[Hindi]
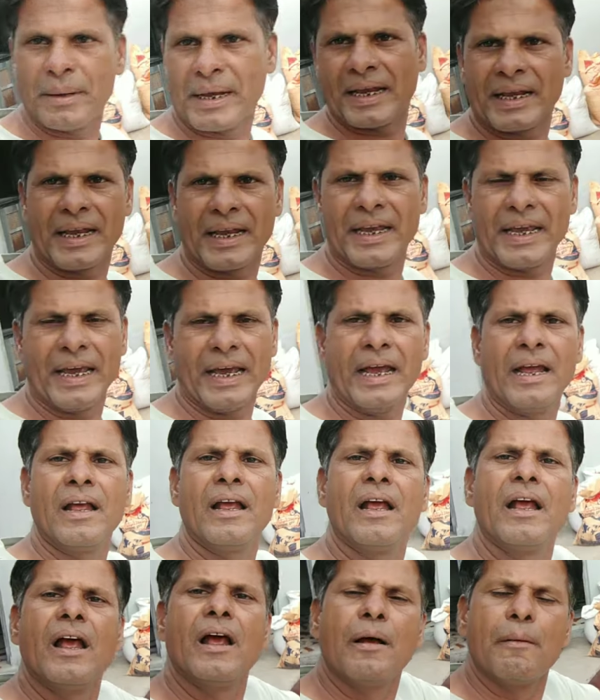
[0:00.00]
महंगी है
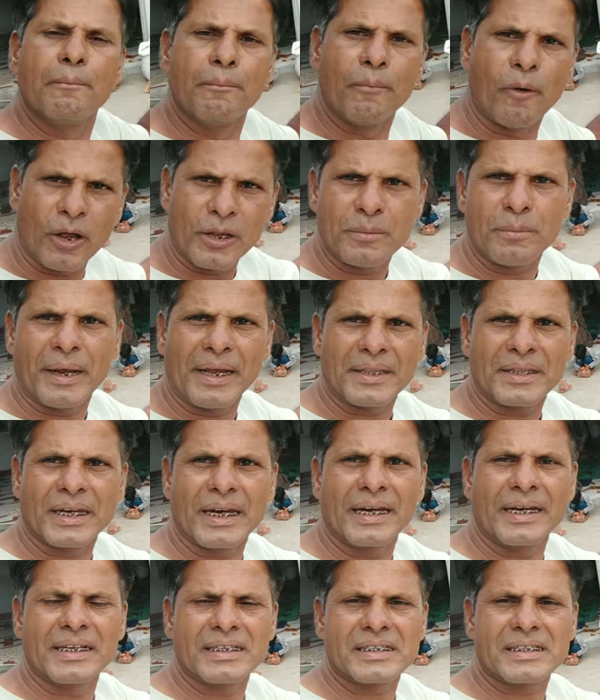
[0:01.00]
बहुत बेहतरीन